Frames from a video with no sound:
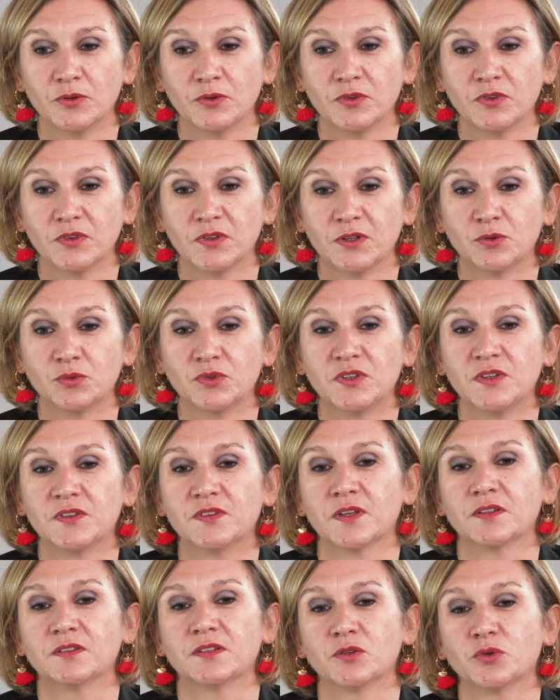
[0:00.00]
c'est aussi
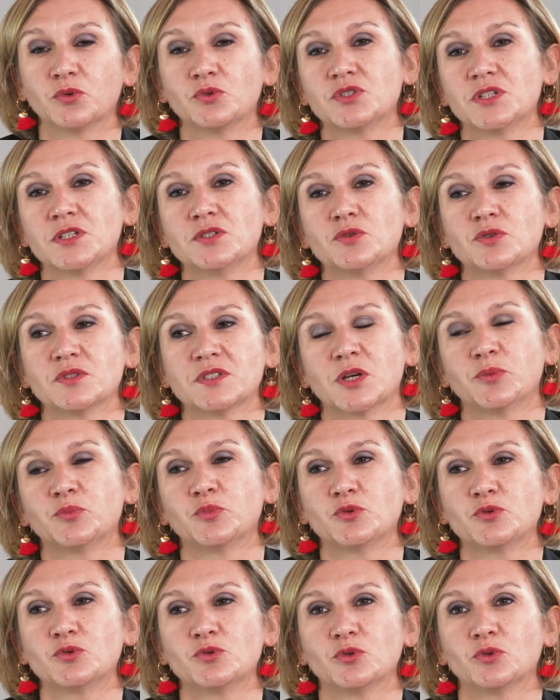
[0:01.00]
s'interroger sur sa
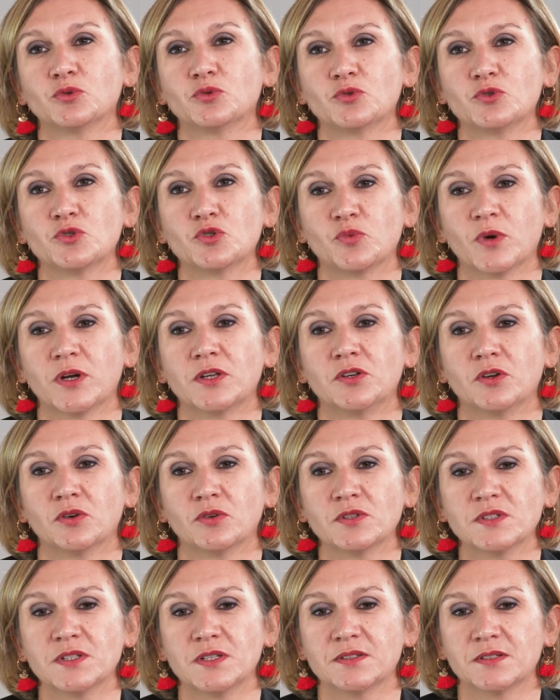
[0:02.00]
posture de
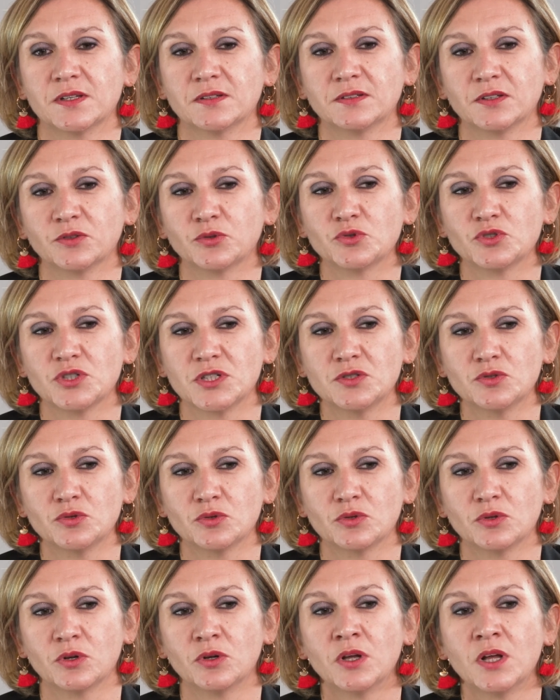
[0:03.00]
soignant, c'est s'interroger
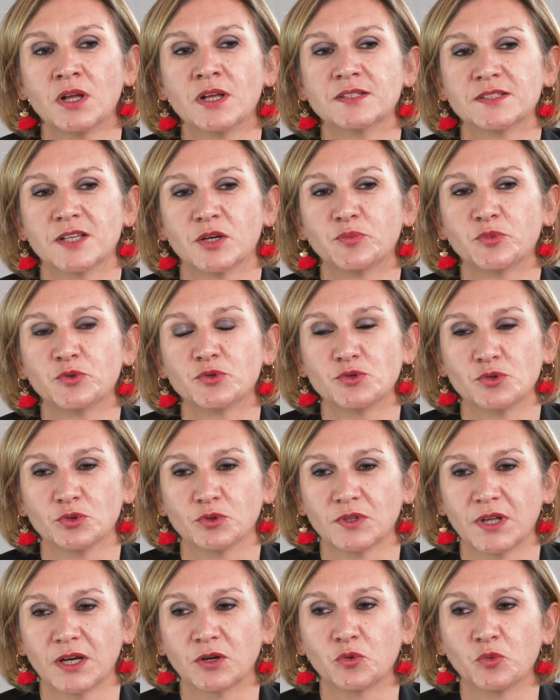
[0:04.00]
sur euh, sa
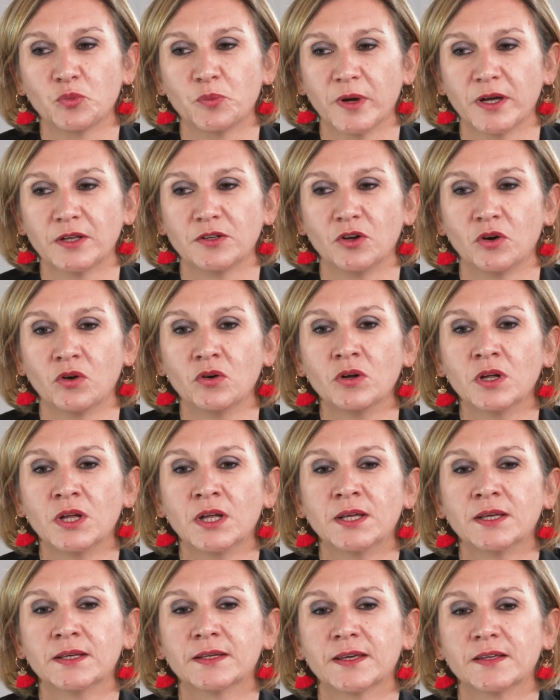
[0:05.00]
posture d'accompagnant.
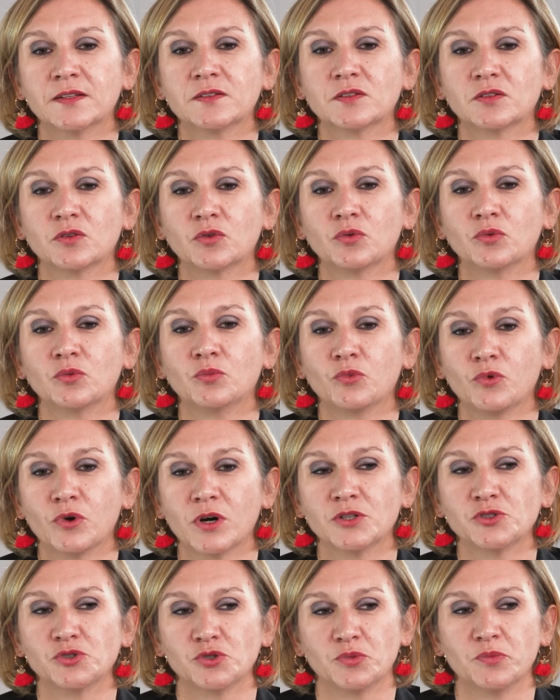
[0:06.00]
Qu'est-ce que
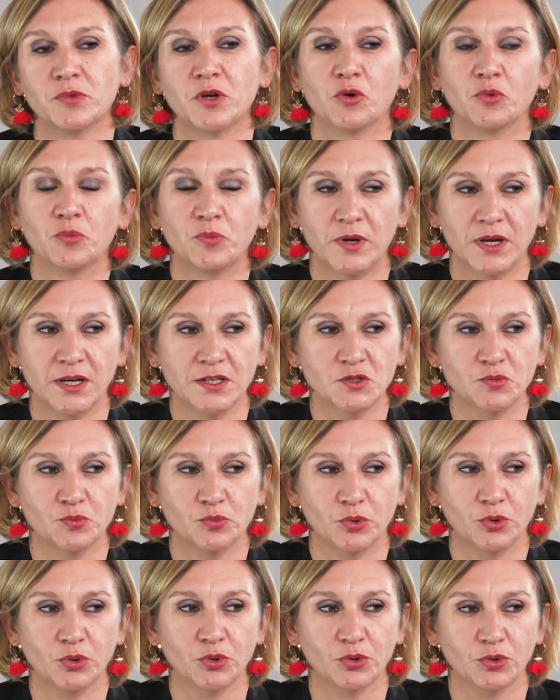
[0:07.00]
moi je mets en place
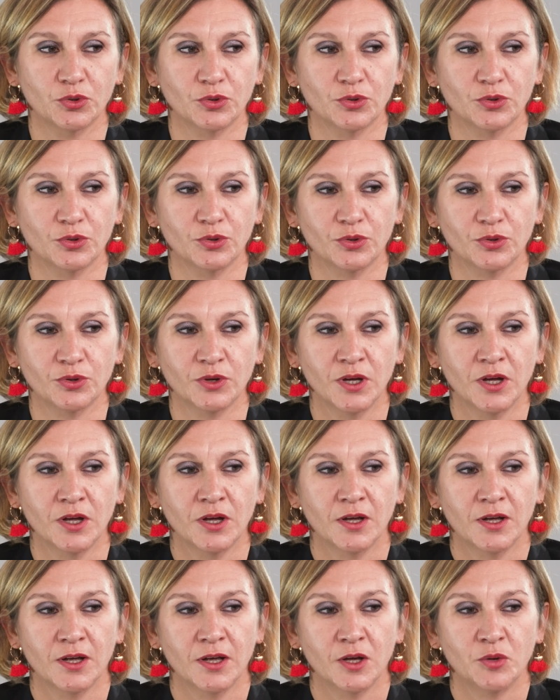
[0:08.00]
pour que
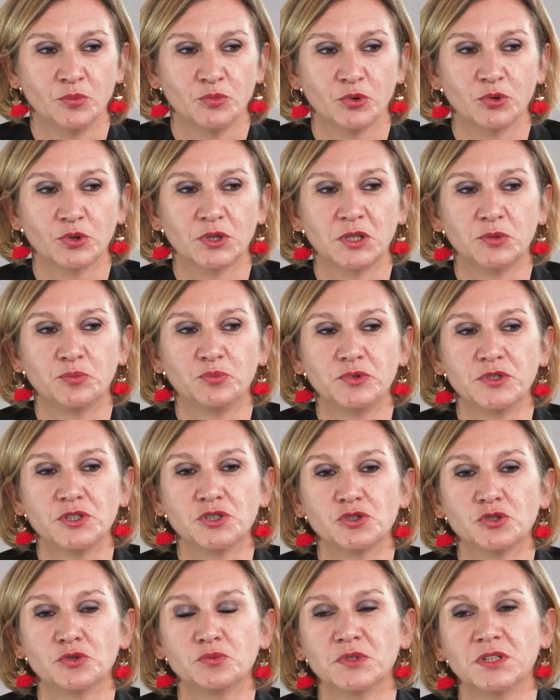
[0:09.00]
pour qu'il puisse
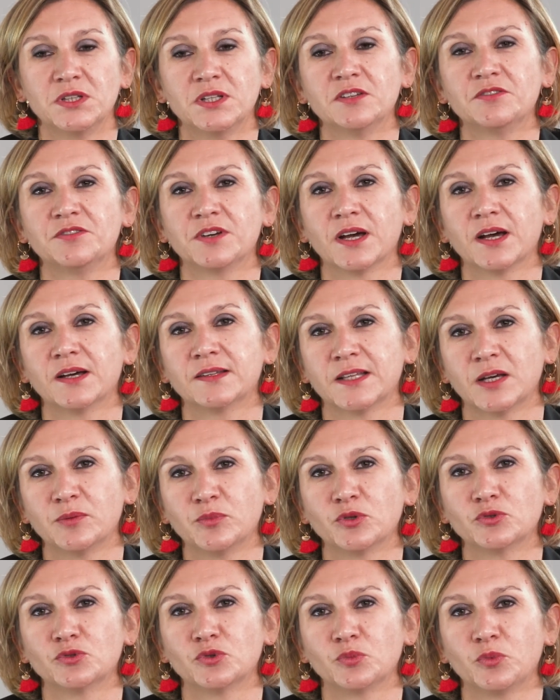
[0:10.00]
cheminer vers un
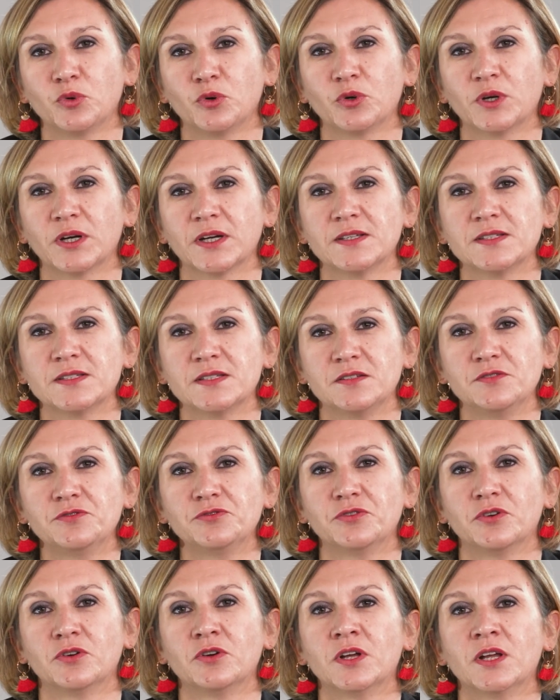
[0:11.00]
abandon
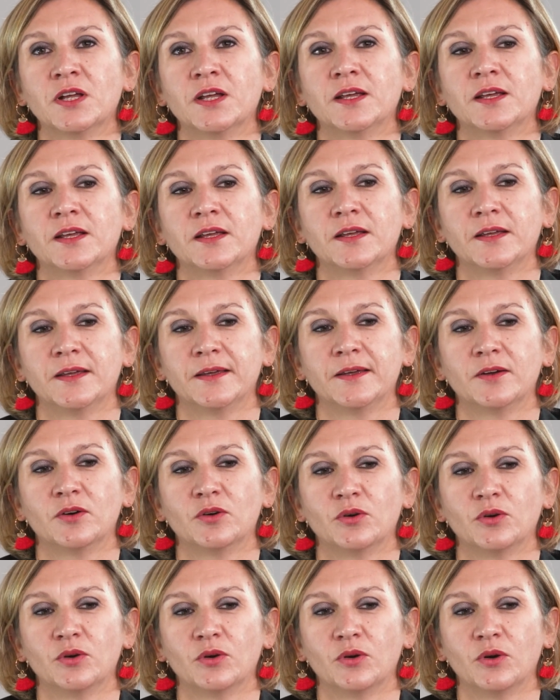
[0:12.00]
progressif et
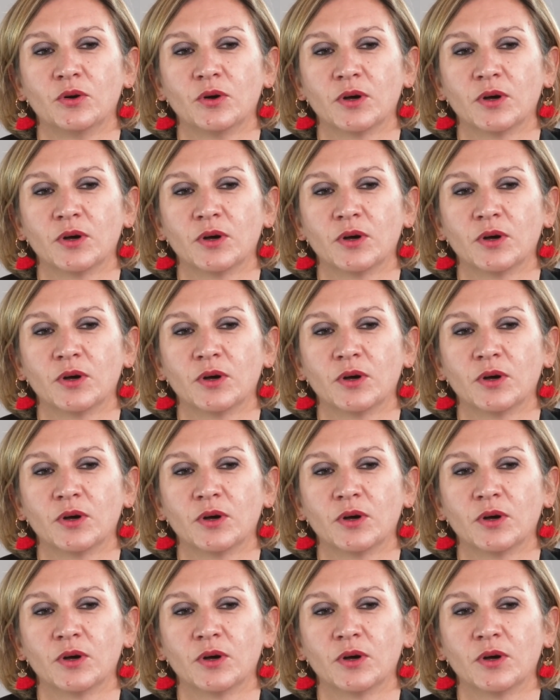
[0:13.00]
euh,